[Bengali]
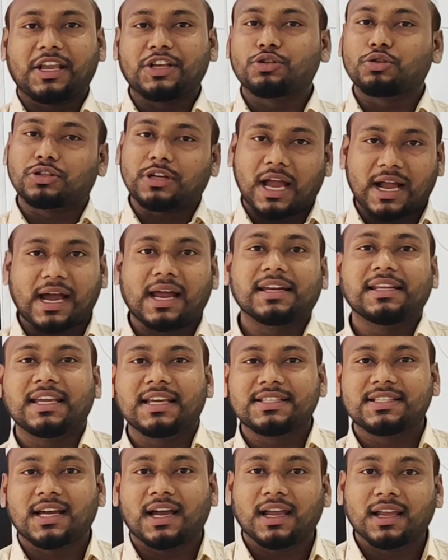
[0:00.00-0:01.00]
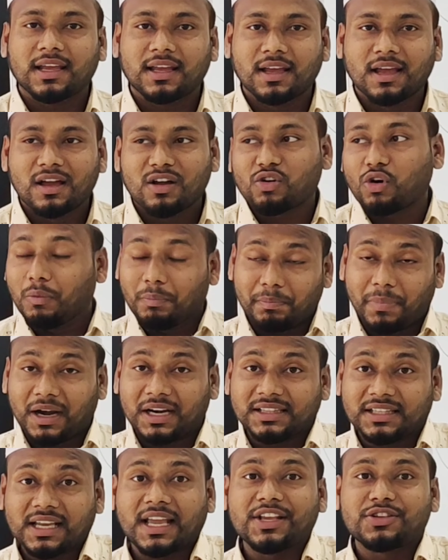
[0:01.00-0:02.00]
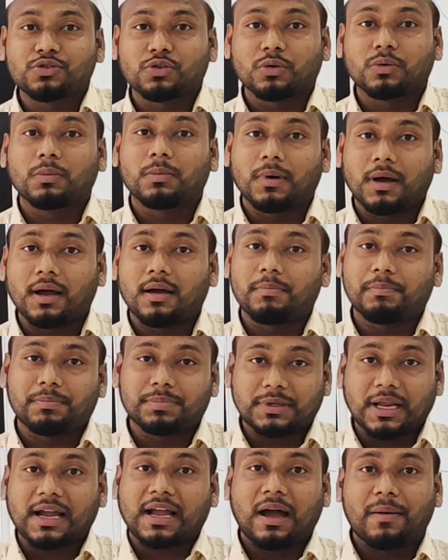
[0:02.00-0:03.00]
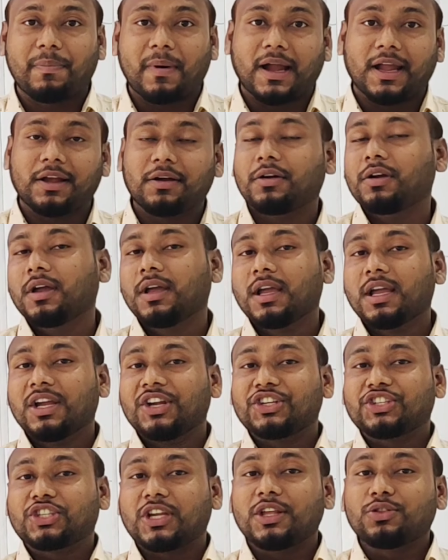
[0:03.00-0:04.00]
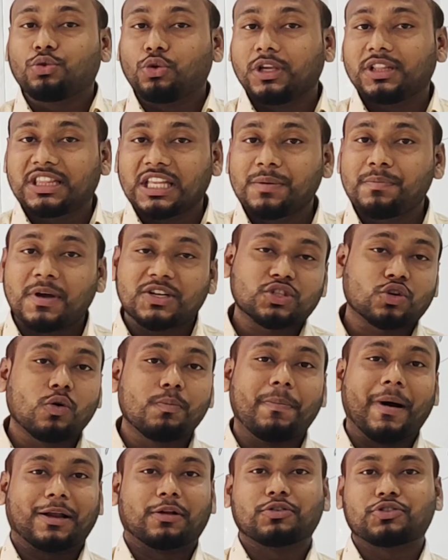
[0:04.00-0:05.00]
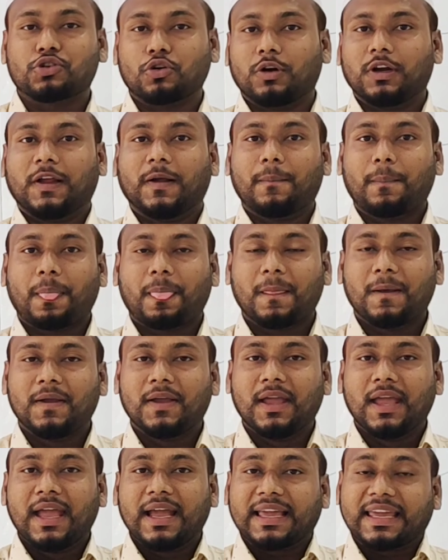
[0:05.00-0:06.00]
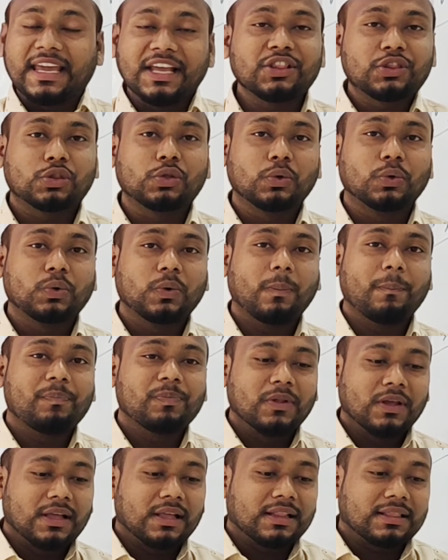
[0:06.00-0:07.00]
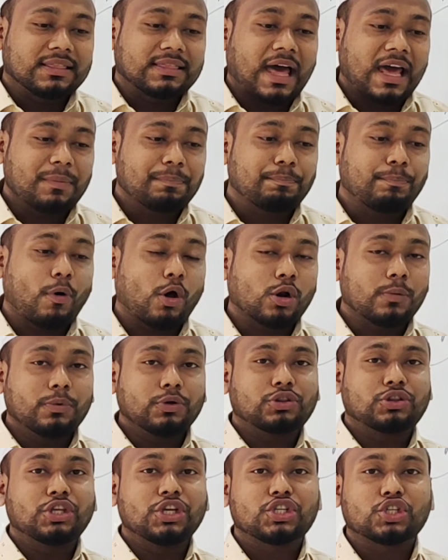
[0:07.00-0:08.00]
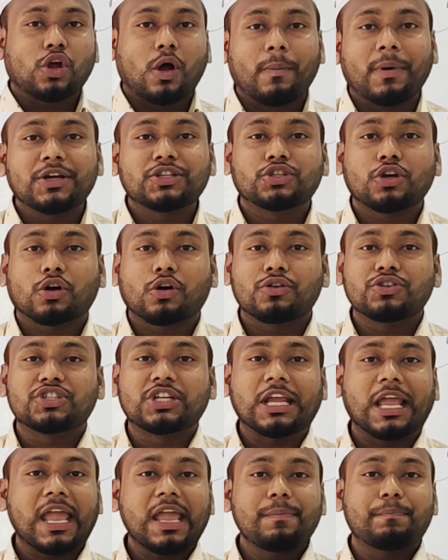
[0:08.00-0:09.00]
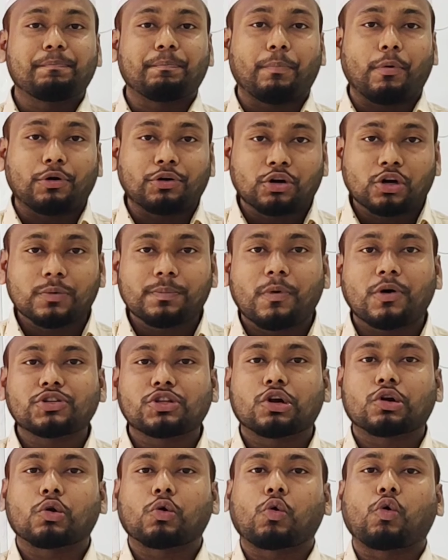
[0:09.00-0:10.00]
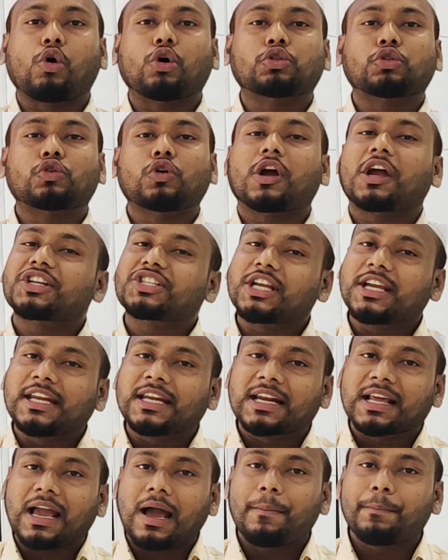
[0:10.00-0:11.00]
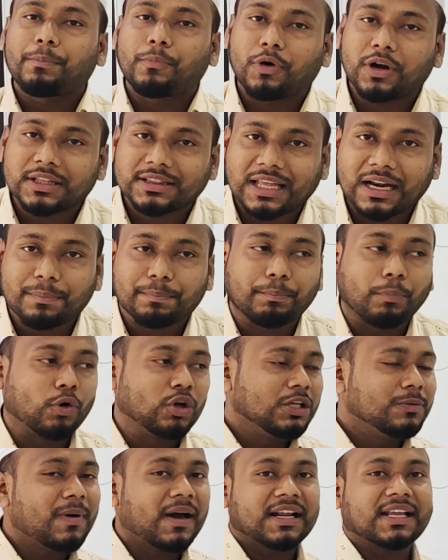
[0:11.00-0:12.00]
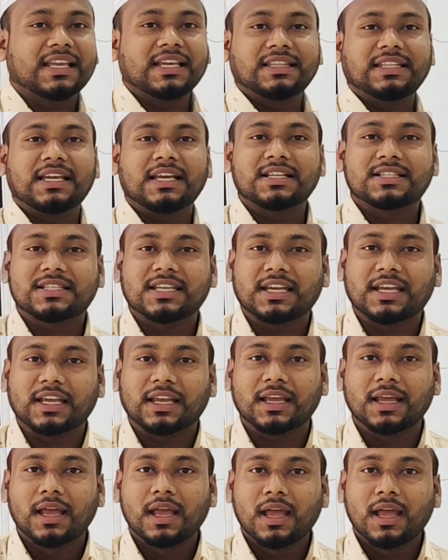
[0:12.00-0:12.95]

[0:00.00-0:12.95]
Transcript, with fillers: কিছু টাকা নিয়ে যায় কোম্পানিতে কিছু টাকা পায় সেই দুই তিন মাস খুব ভালো চলে কিন্তু তার পরবর্তী সময় যখন সে এই পনেরো বছর কত টাকা সে ইনকাম করে তার পরিবারকে দিয়েছে